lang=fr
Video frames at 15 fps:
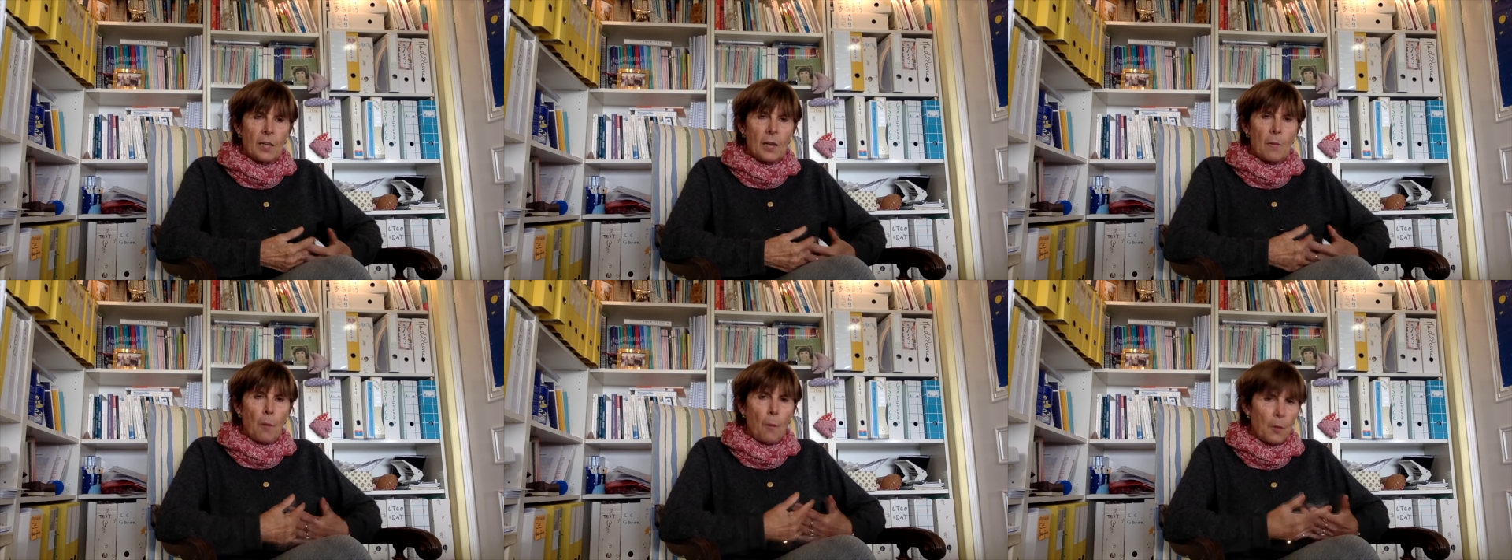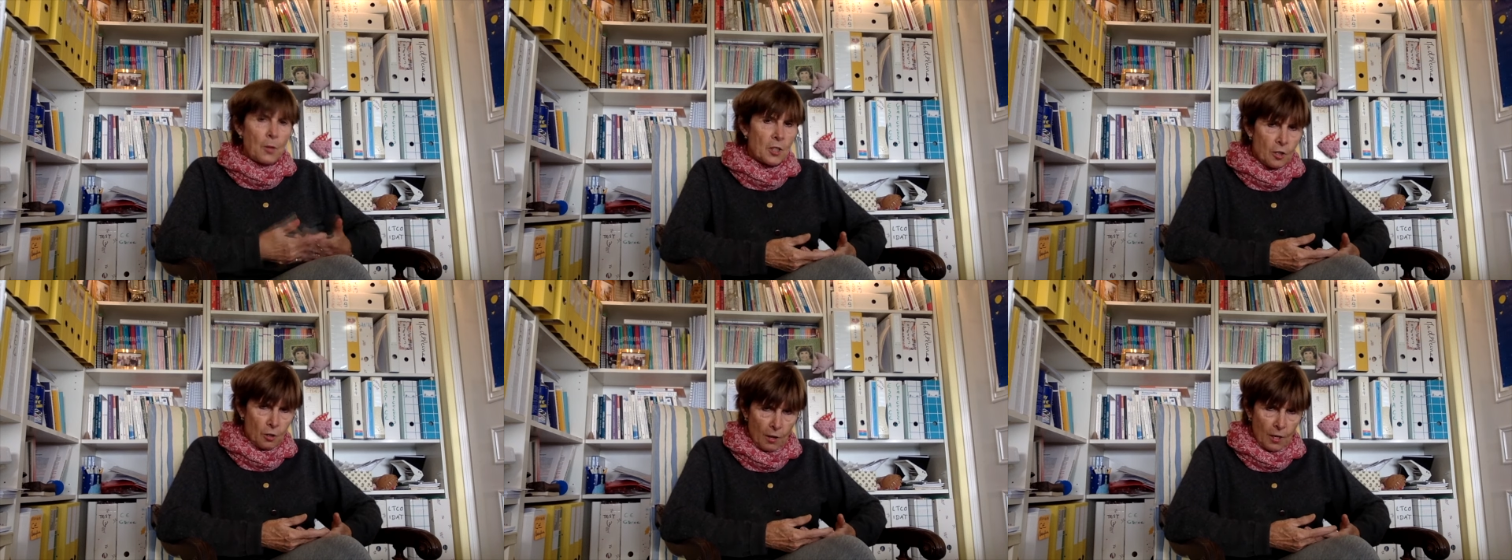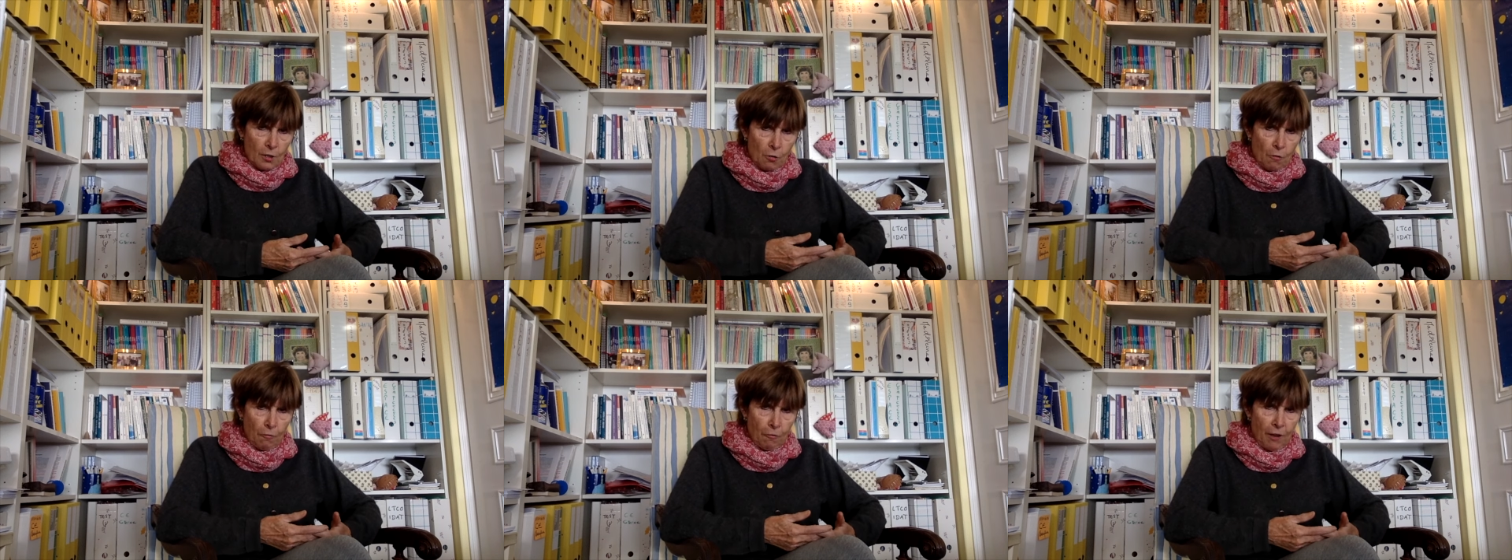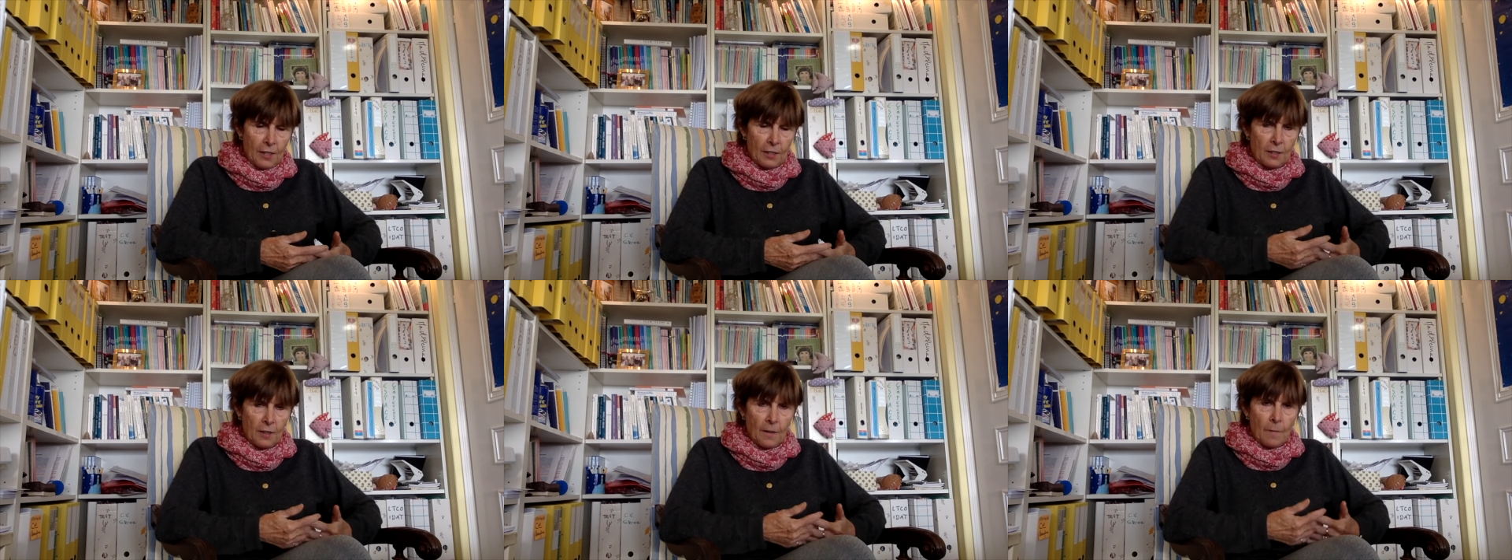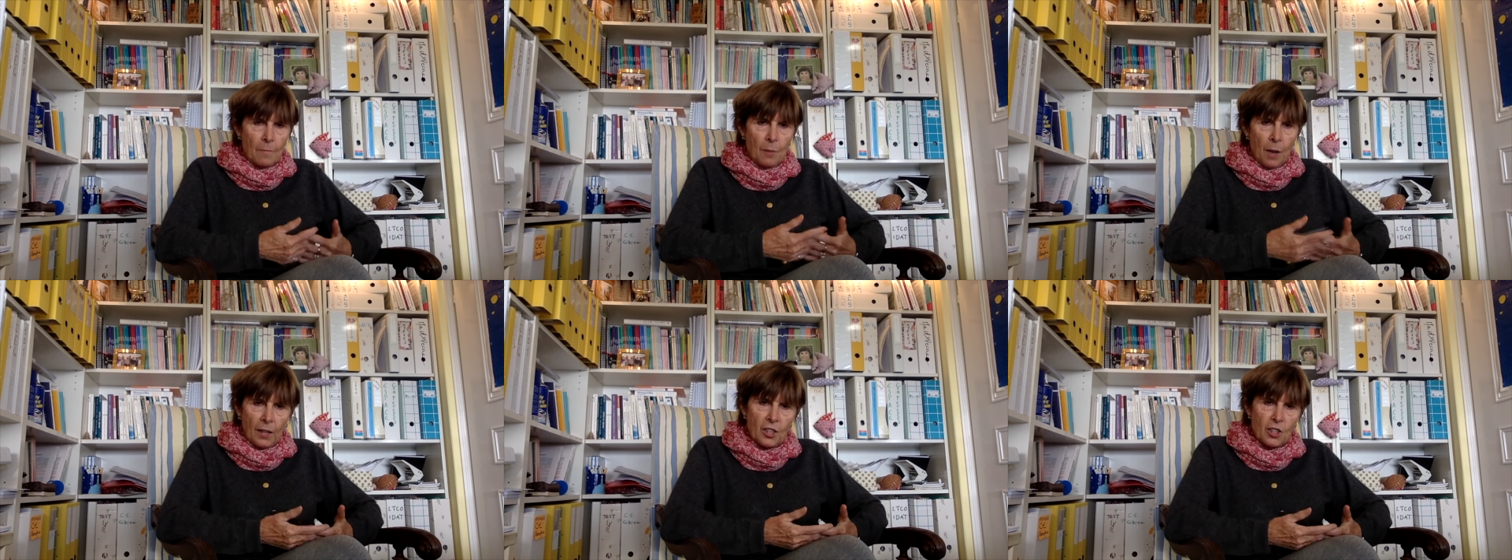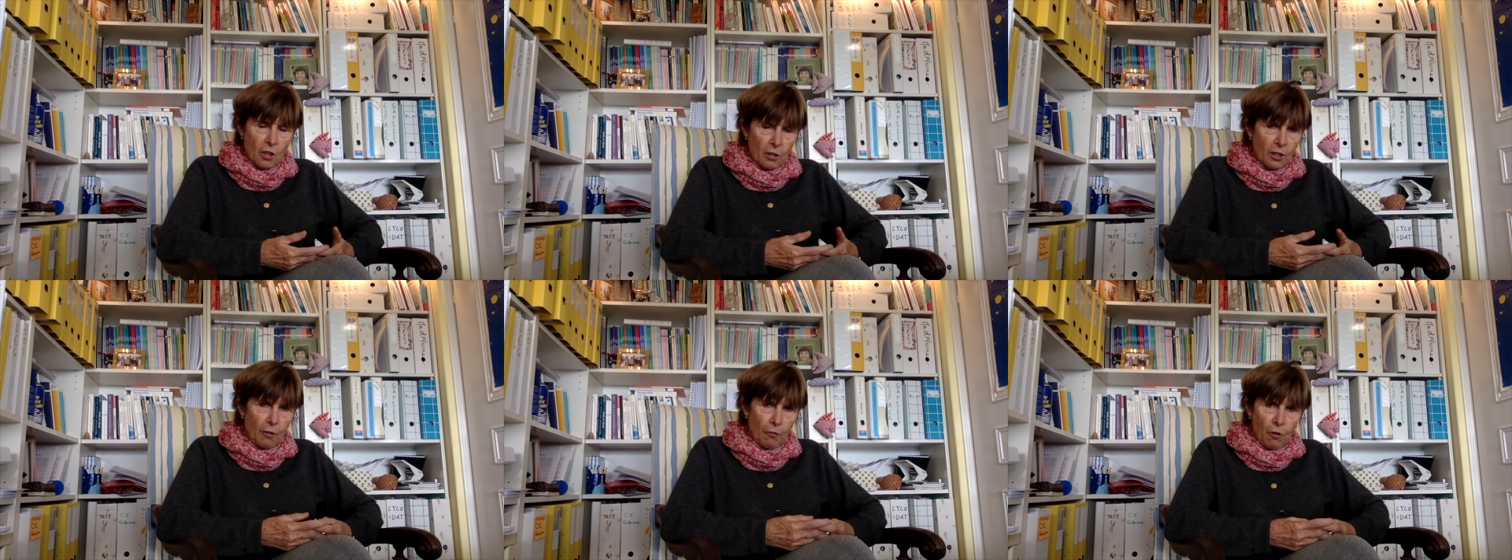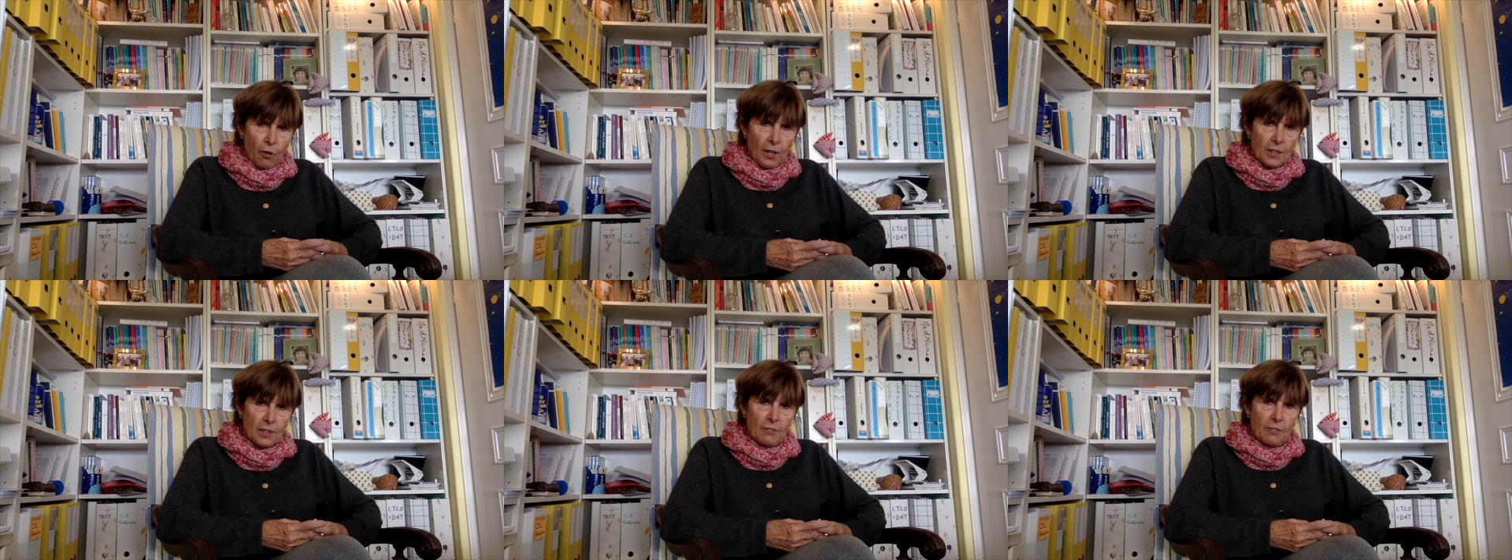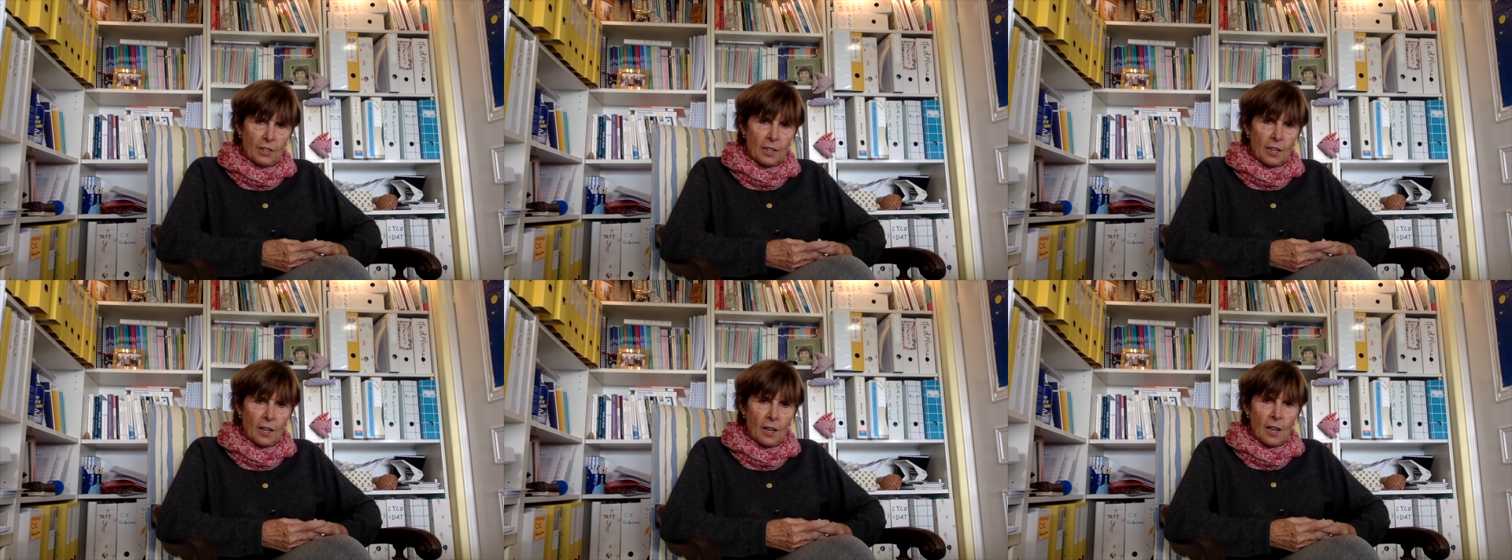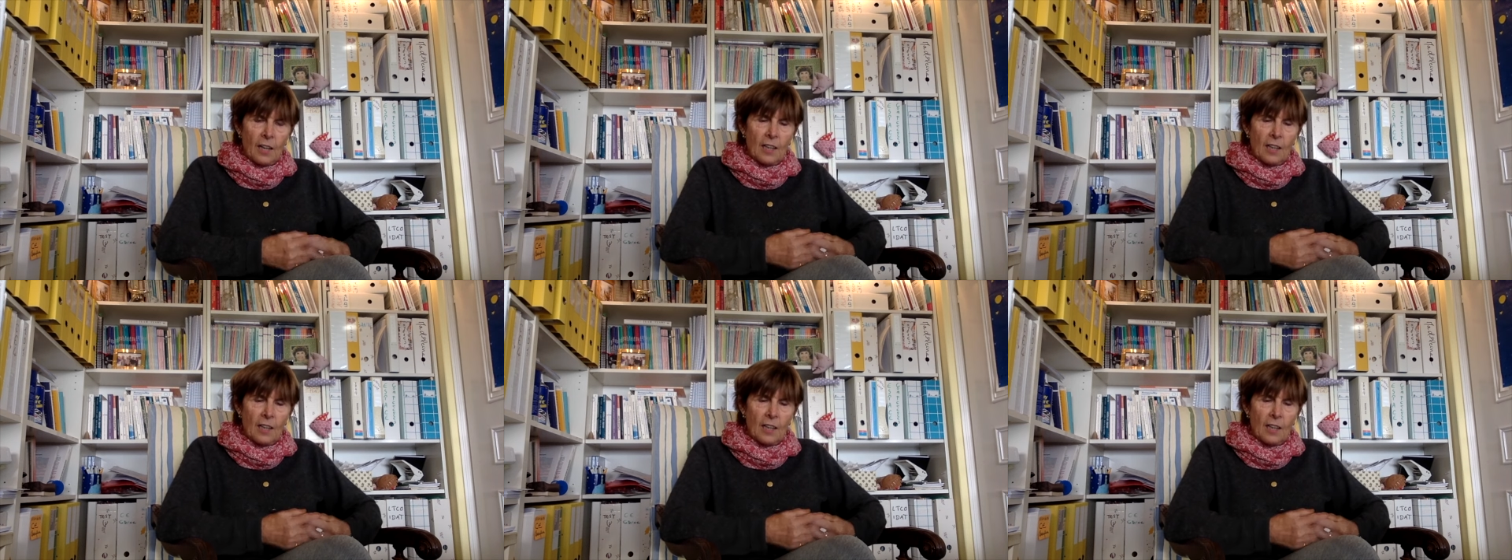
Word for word: les propositions, elles sont faites par les gens qui font l'activité.